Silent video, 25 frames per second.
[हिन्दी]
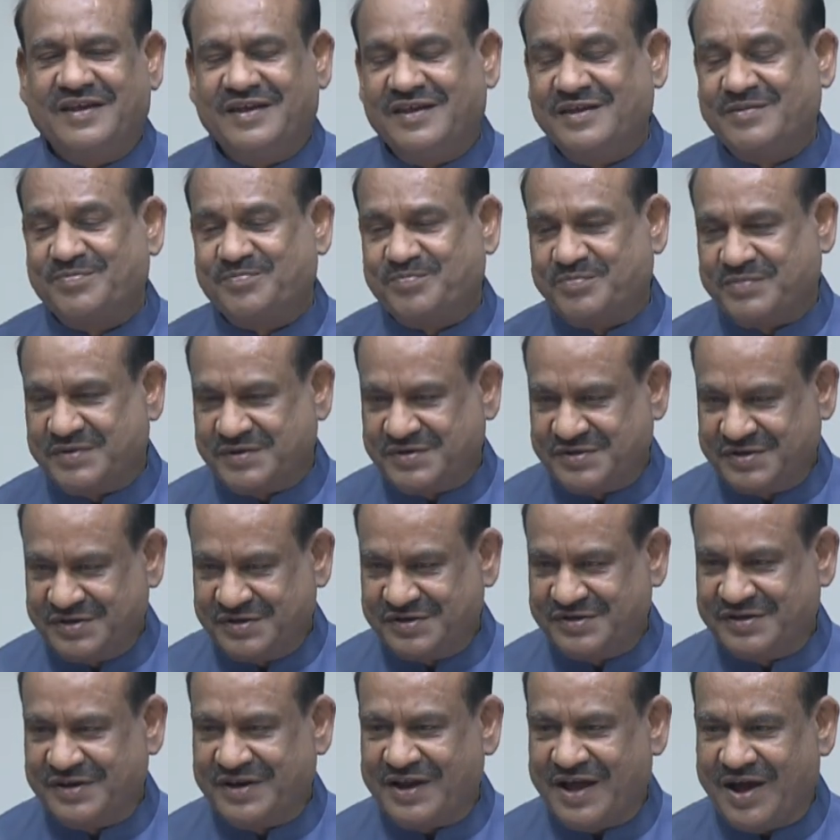इस
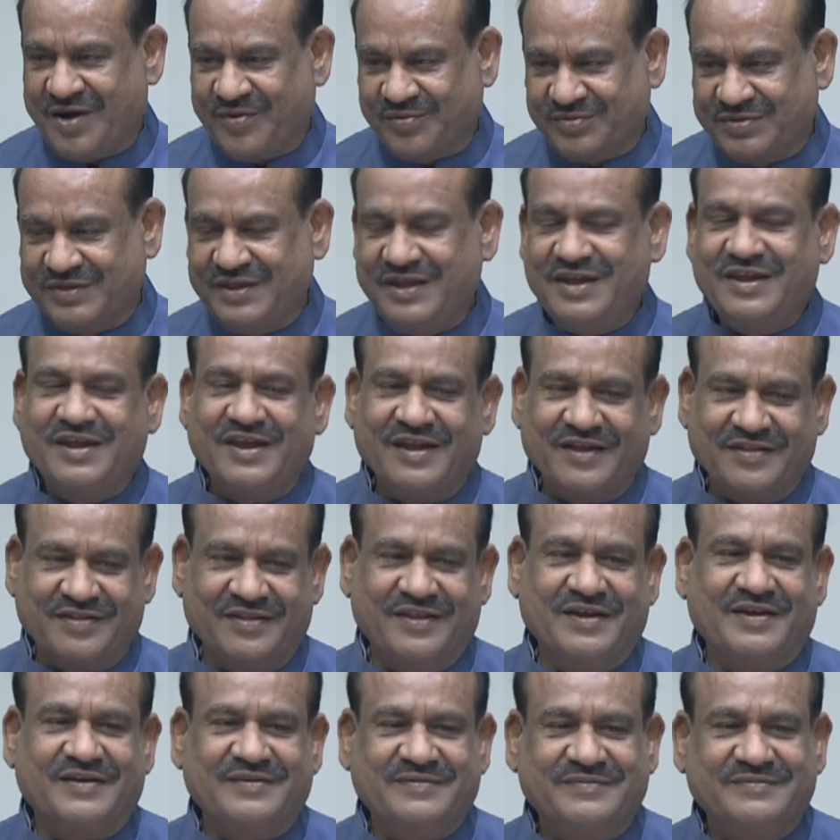प्रशिक्षण अवधि के
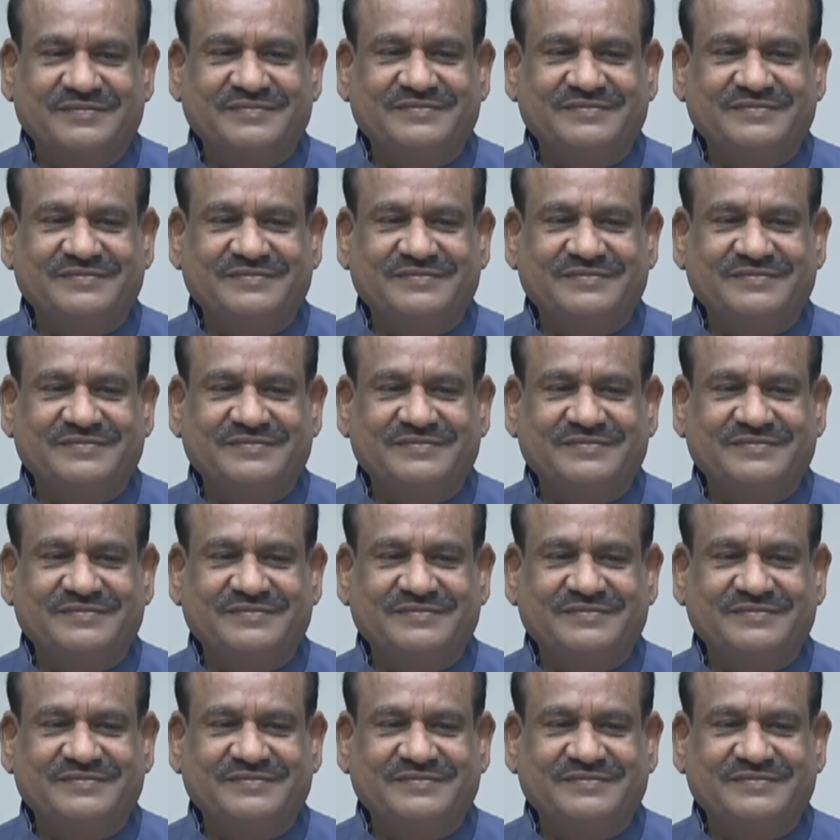अंदर